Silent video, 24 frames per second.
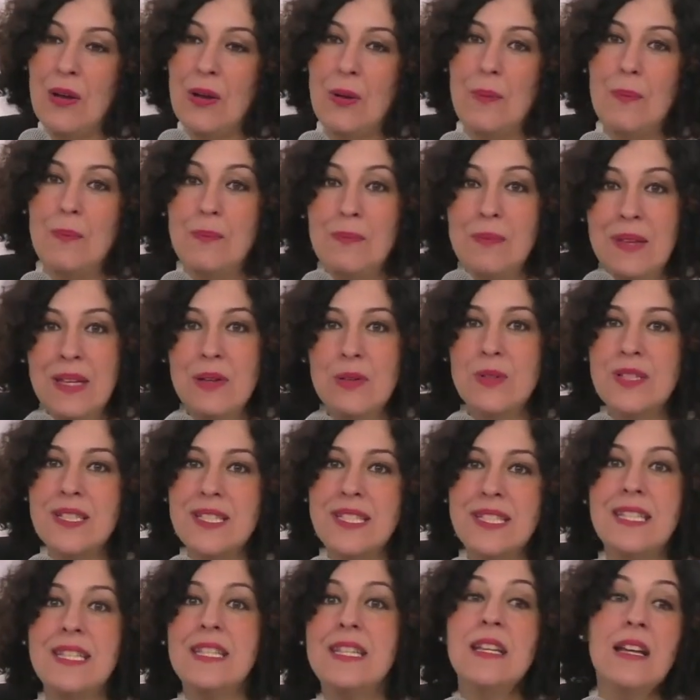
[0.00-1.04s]
mais
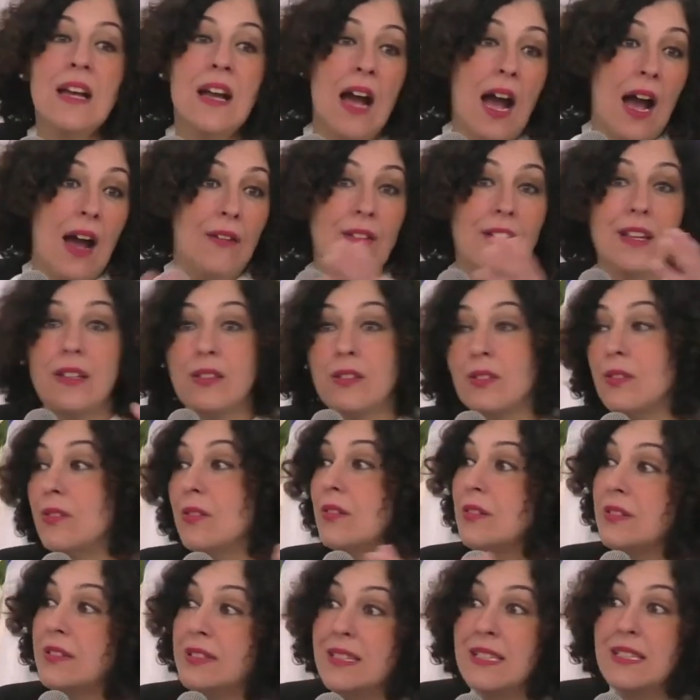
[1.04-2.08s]
aussi avec
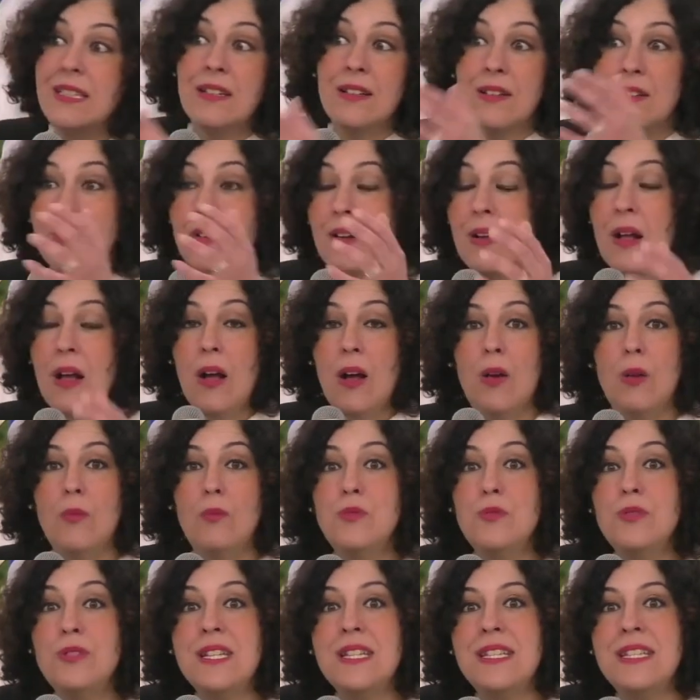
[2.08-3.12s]
des
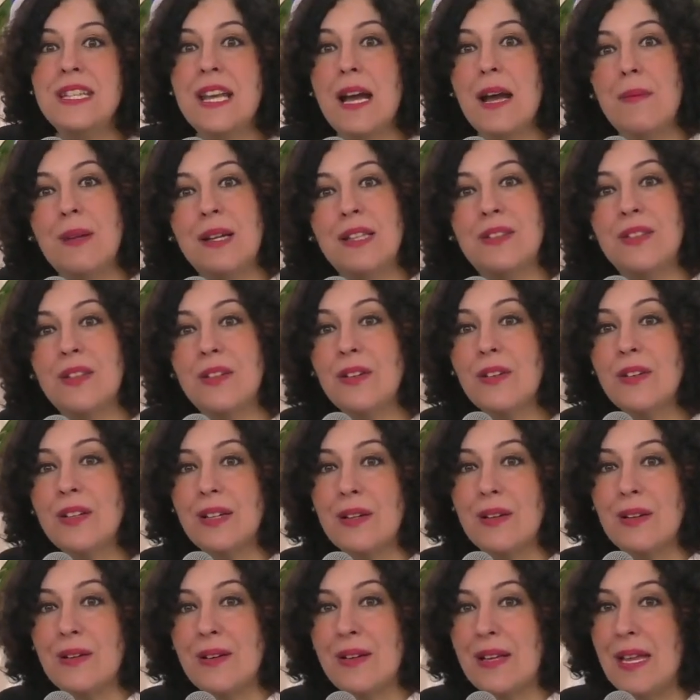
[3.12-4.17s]
musiciens amateurs.
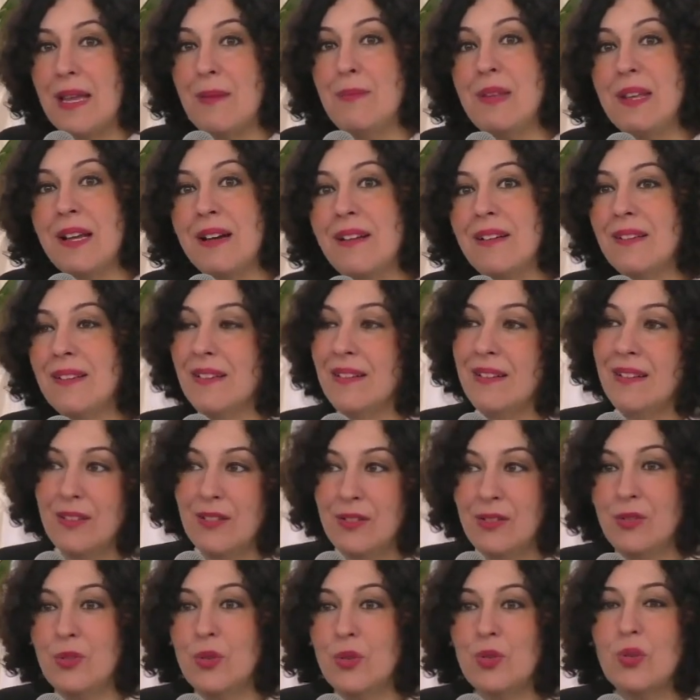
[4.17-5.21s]
Eh bien,
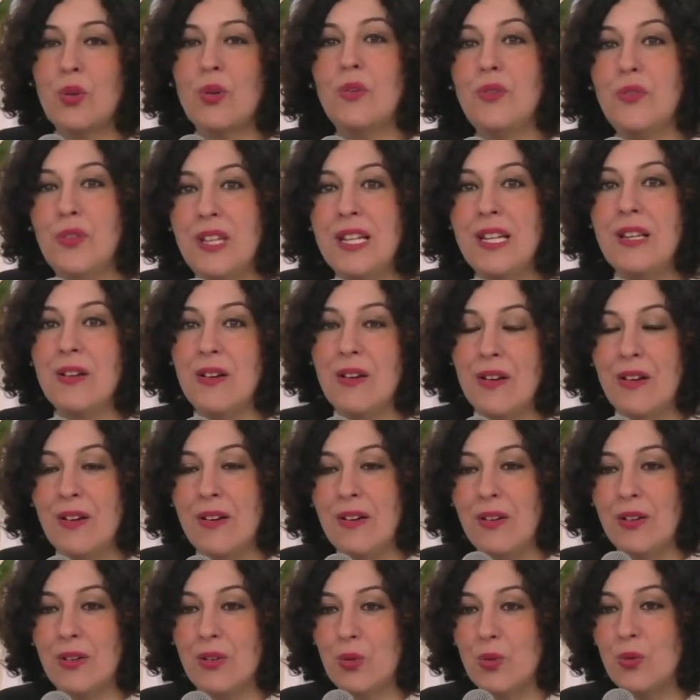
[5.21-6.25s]
notre ville
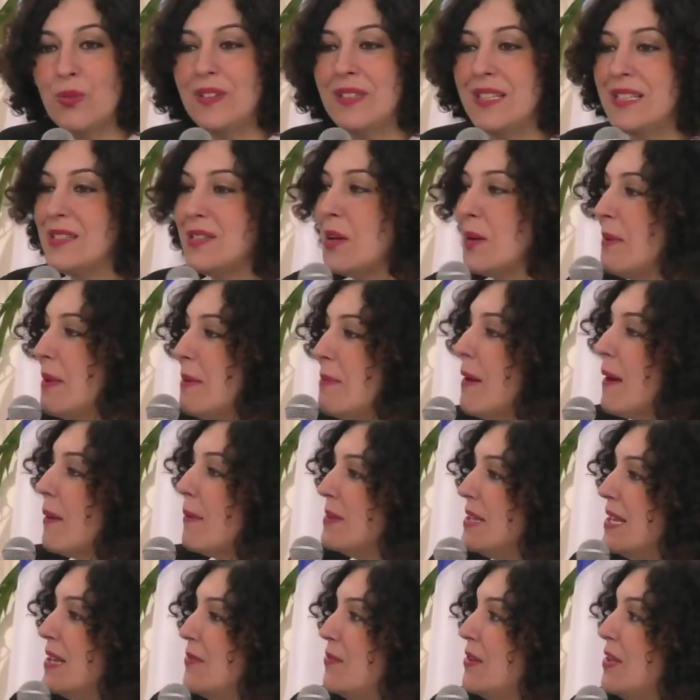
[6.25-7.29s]
compte désormais parmi
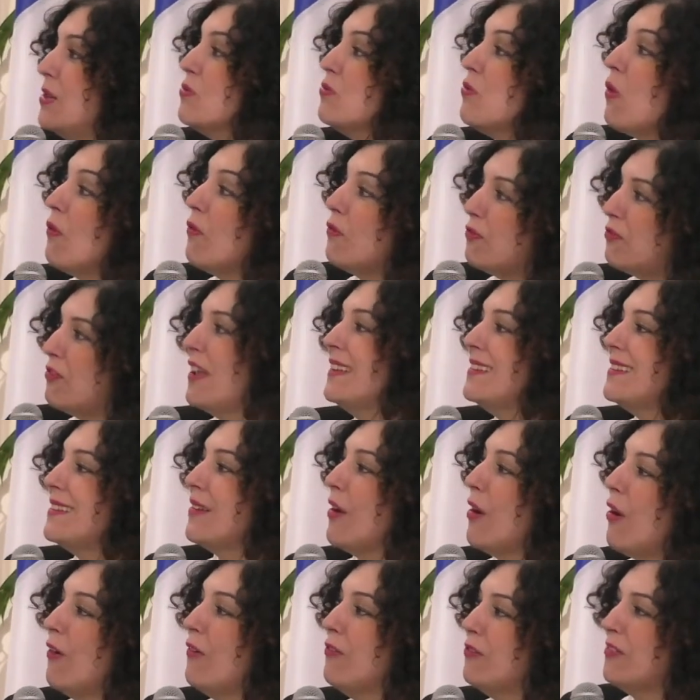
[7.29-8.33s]
les villes où on fête
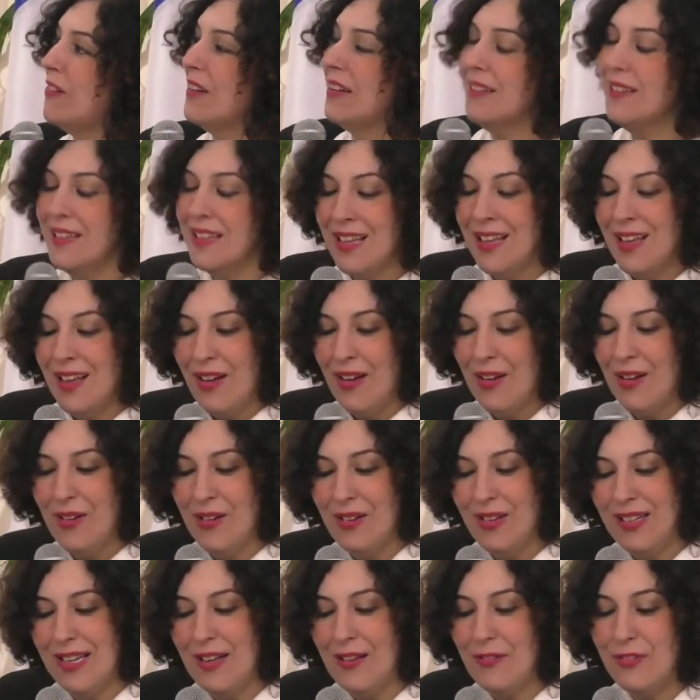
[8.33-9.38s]
enfin
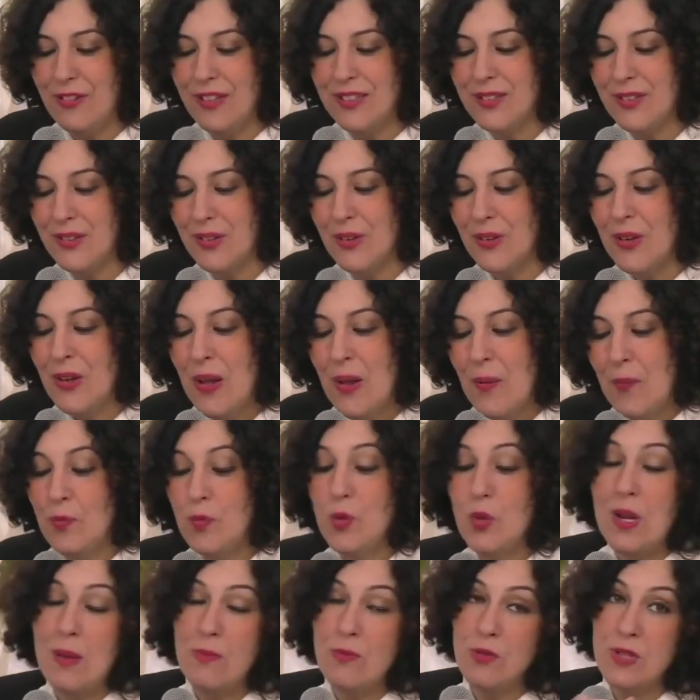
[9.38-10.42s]
la fête de
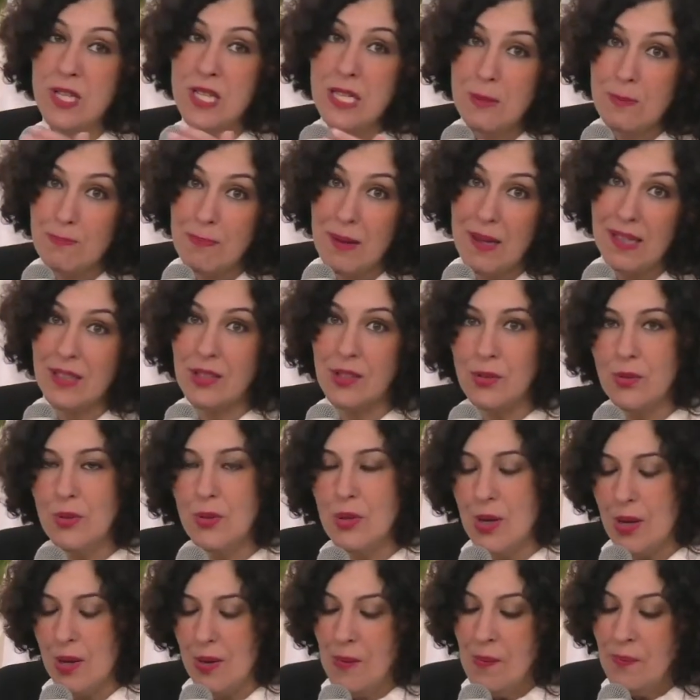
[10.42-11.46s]
la musique, pas
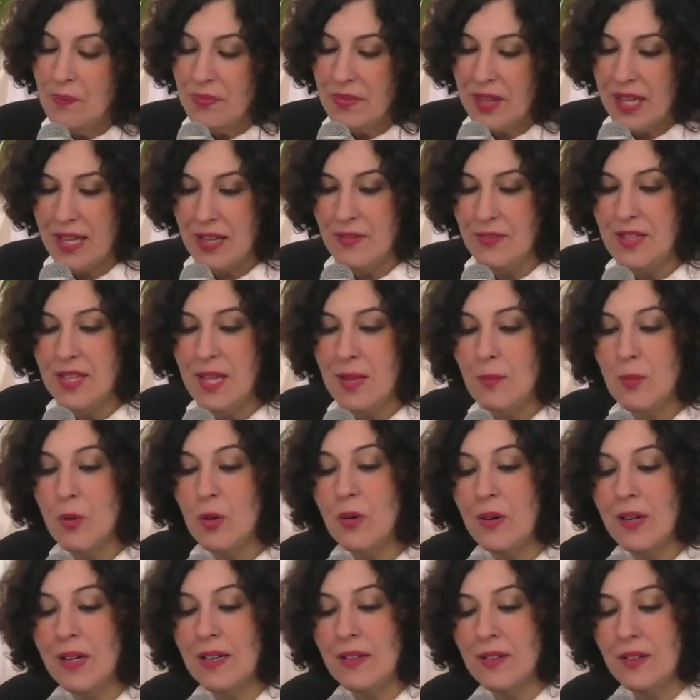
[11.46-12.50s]
que évidemment,
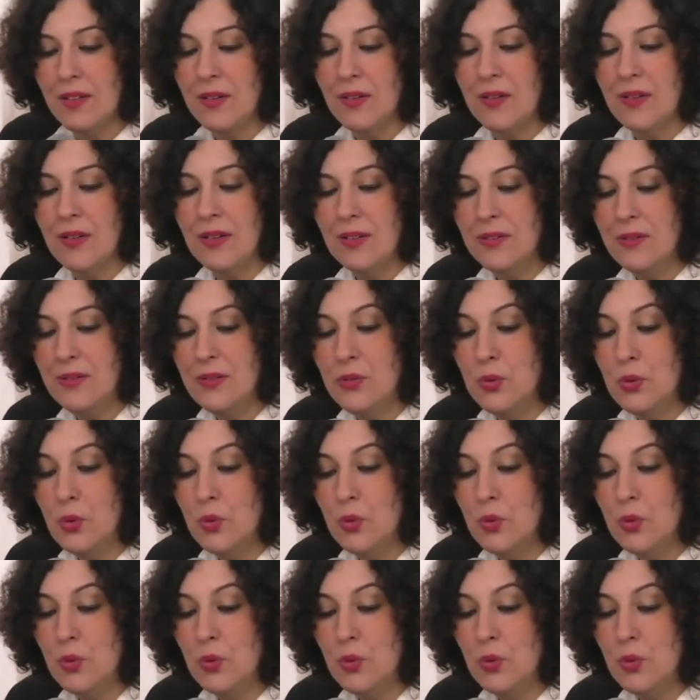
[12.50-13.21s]
hein, euh, de